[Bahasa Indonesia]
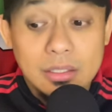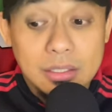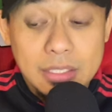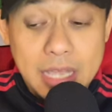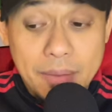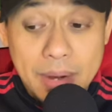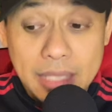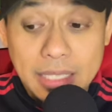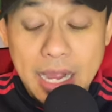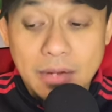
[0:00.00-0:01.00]
Dia
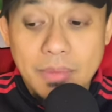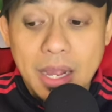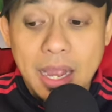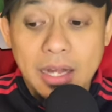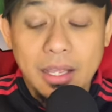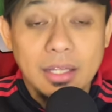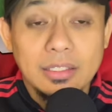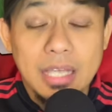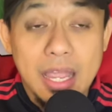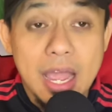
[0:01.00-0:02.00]
mengatakan bahkan ya,
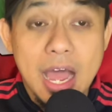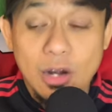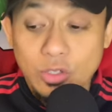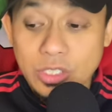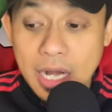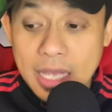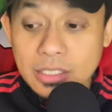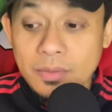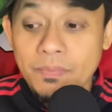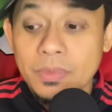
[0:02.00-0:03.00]
saya harus
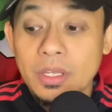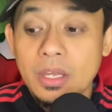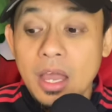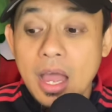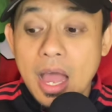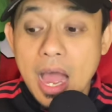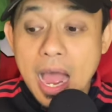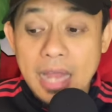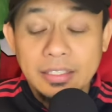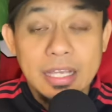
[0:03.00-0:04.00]
jelas
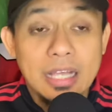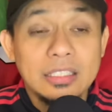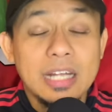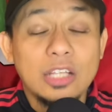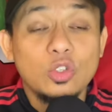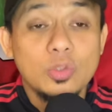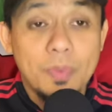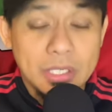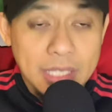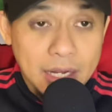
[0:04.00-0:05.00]
hanya 100%
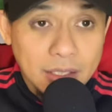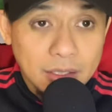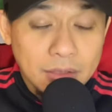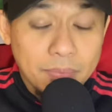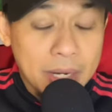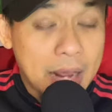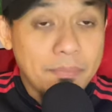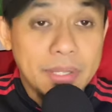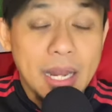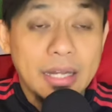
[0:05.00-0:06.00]

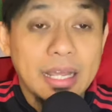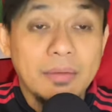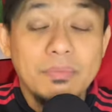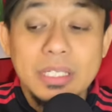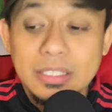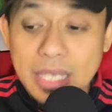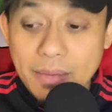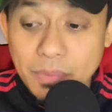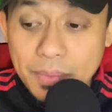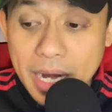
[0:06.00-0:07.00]
penampilan yang
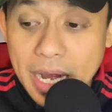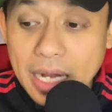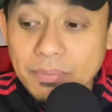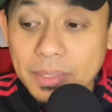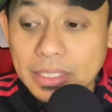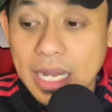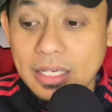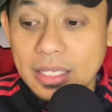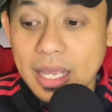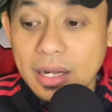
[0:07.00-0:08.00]
bisa memenangkan
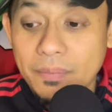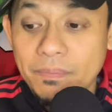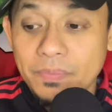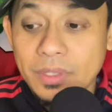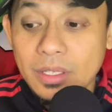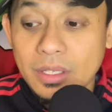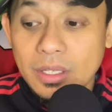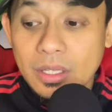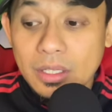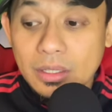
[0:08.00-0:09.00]
pertandingan.
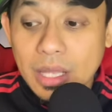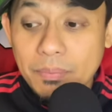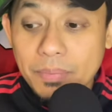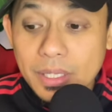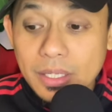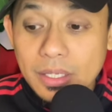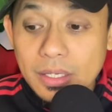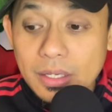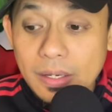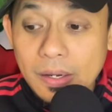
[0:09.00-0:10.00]

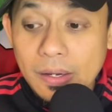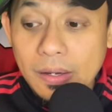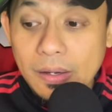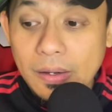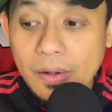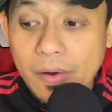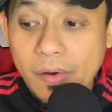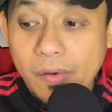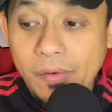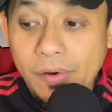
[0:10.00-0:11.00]
Tapi uh,
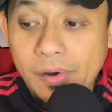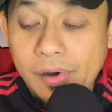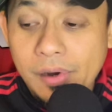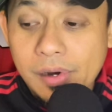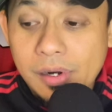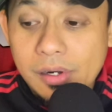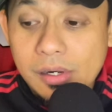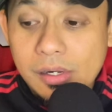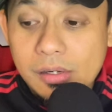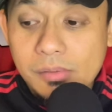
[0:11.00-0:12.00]

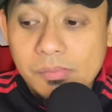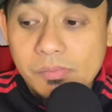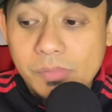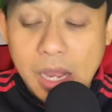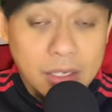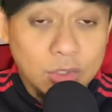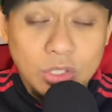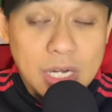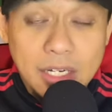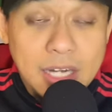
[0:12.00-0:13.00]
um, ya itu
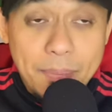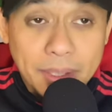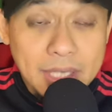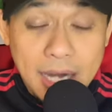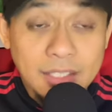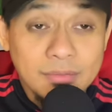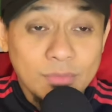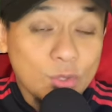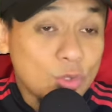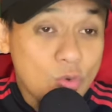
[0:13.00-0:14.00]
tidak didapatkan
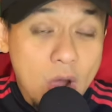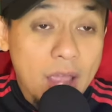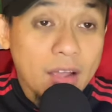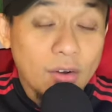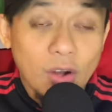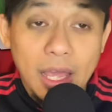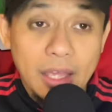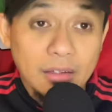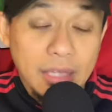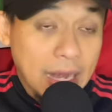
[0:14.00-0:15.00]
menurut gue ya
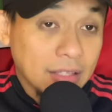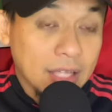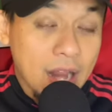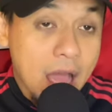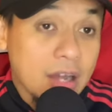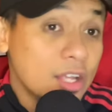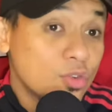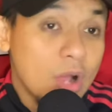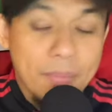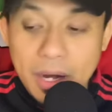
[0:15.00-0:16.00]
oleh Erik Ten Hag dan
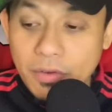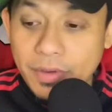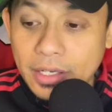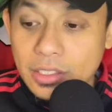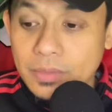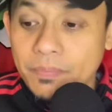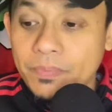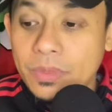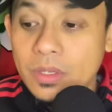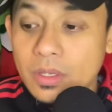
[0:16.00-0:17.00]
juga para fans.
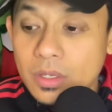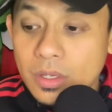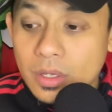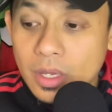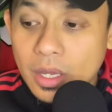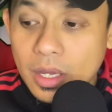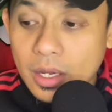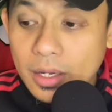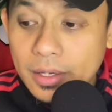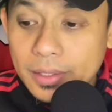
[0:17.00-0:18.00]

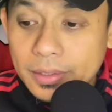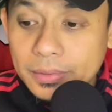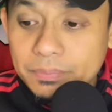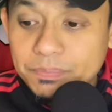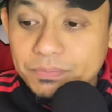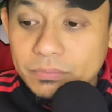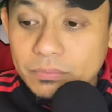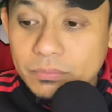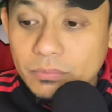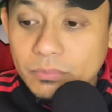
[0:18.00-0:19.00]
Um,
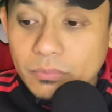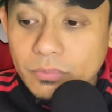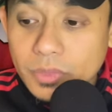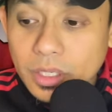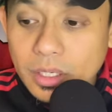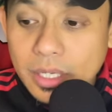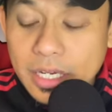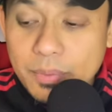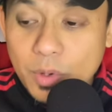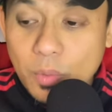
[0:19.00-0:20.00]

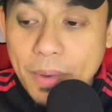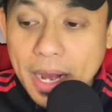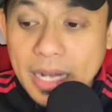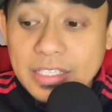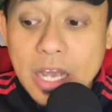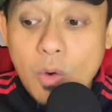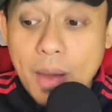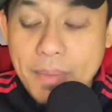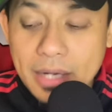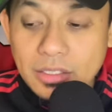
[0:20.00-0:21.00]
ini merupakan
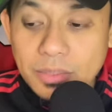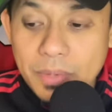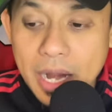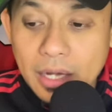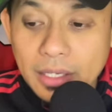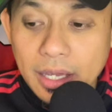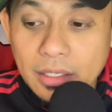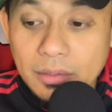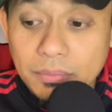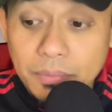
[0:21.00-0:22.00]
jawaban
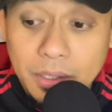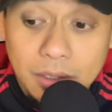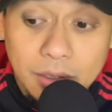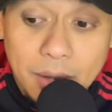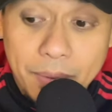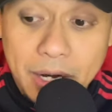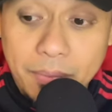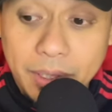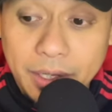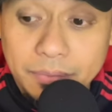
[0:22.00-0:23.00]
sebenarnya uh, apa
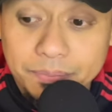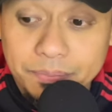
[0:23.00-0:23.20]
namanya